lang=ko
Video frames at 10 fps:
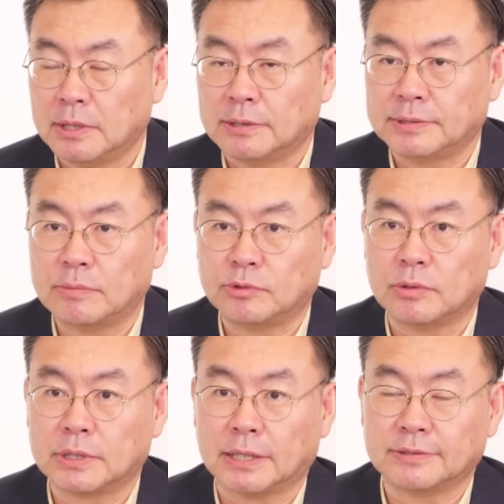
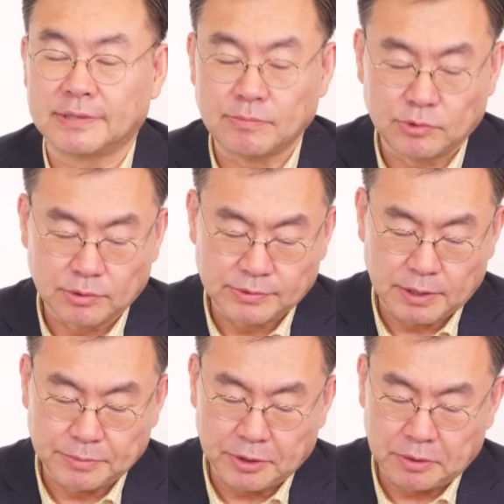삼성카드,
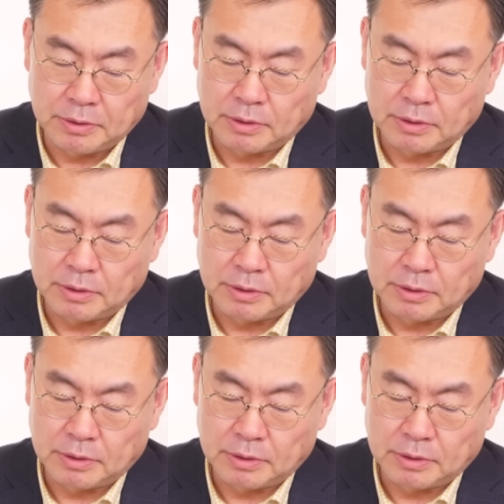삼성생명